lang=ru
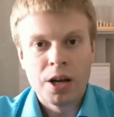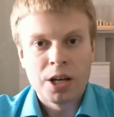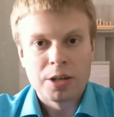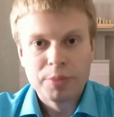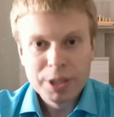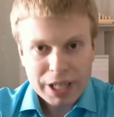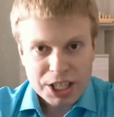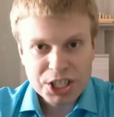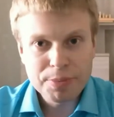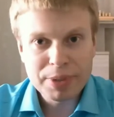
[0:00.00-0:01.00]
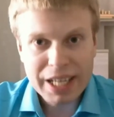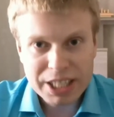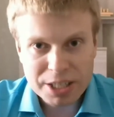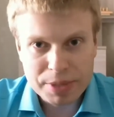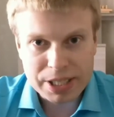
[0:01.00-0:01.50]
Мы, конечно,
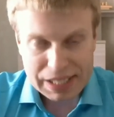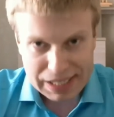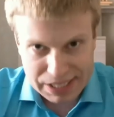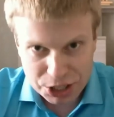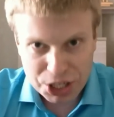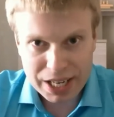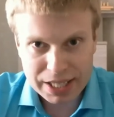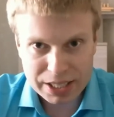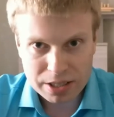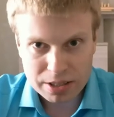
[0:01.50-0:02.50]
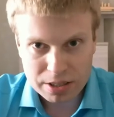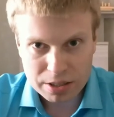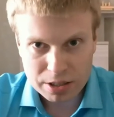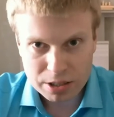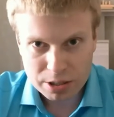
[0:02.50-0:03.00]
подадим иск сейчас.
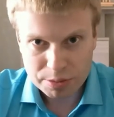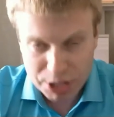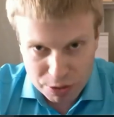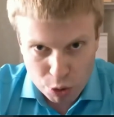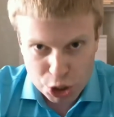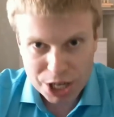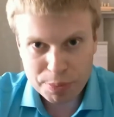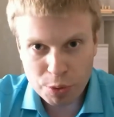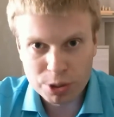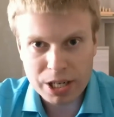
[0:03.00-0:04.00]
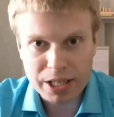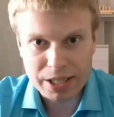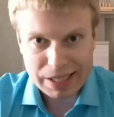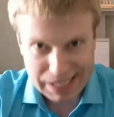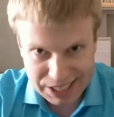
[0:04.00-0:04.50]
Мы его уже подали.
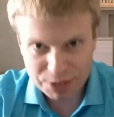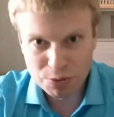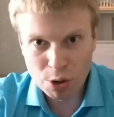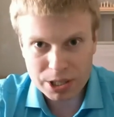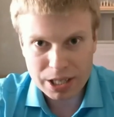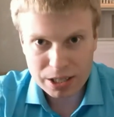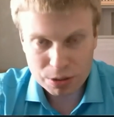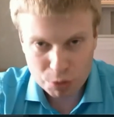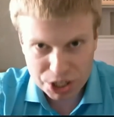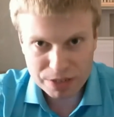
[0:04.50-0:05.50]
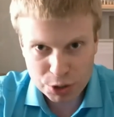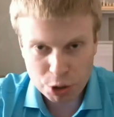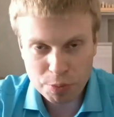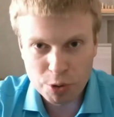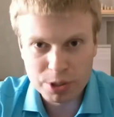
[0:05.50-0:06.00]
Сегодня уже все
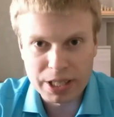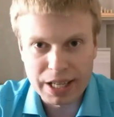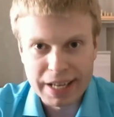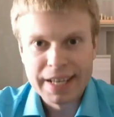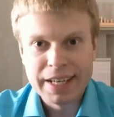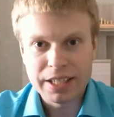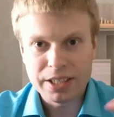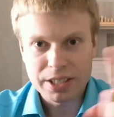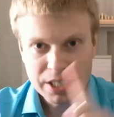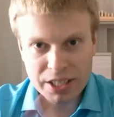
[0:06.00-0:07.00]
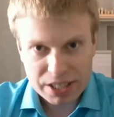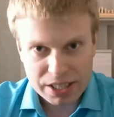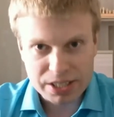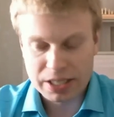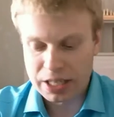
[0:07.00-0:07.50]
подано. И
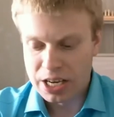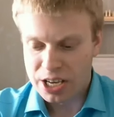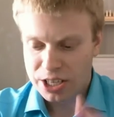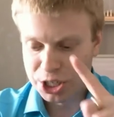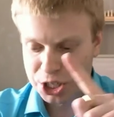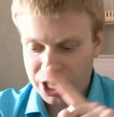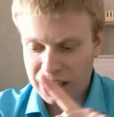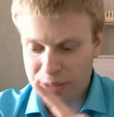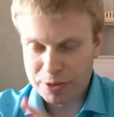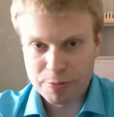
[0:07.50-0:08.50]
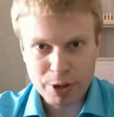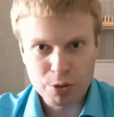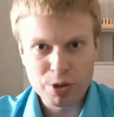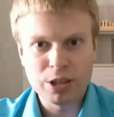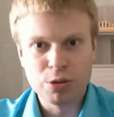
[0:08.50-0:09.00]
иск, и жалобы в
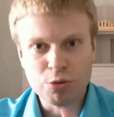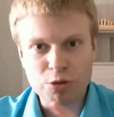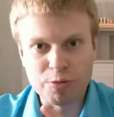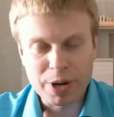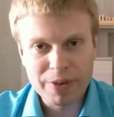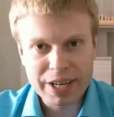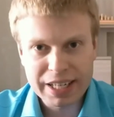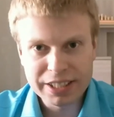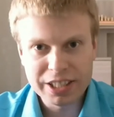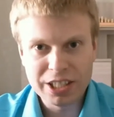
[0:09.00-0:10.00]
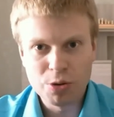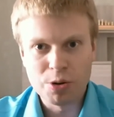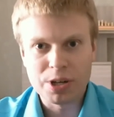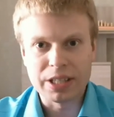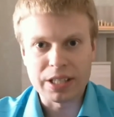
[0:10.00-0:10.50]
прокуратуру, в правоохранительные
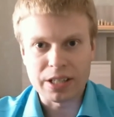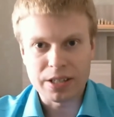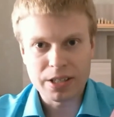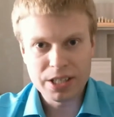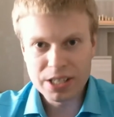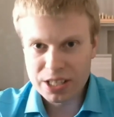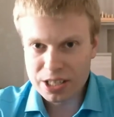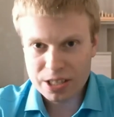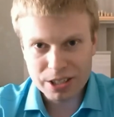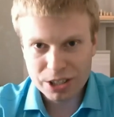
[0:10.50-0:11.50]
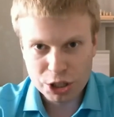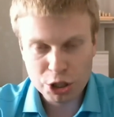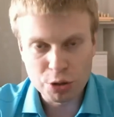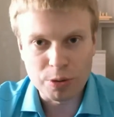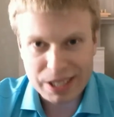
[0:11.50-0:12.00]
органы, и
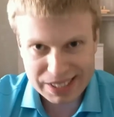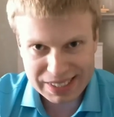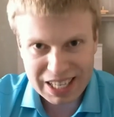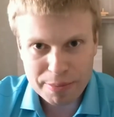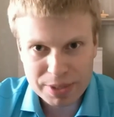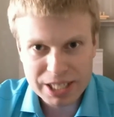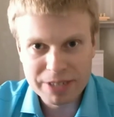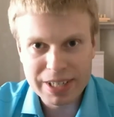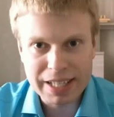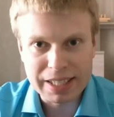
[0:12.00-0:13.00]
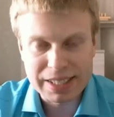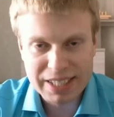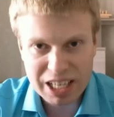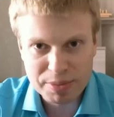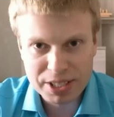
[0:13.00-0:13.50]
еще 7 заявлений,
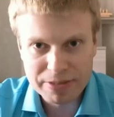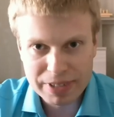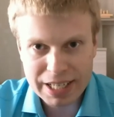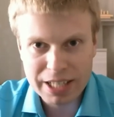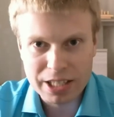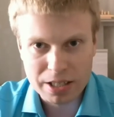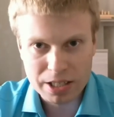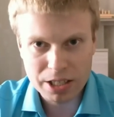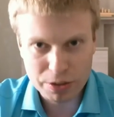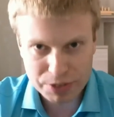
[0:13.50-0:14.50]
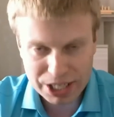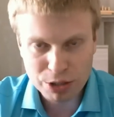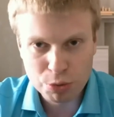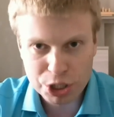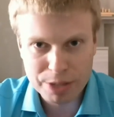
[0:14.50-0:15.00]
7 заявлений, их все
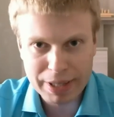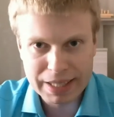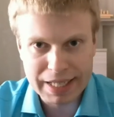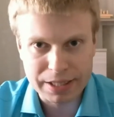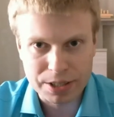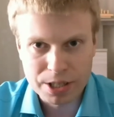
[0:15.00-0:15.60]
нужно подать.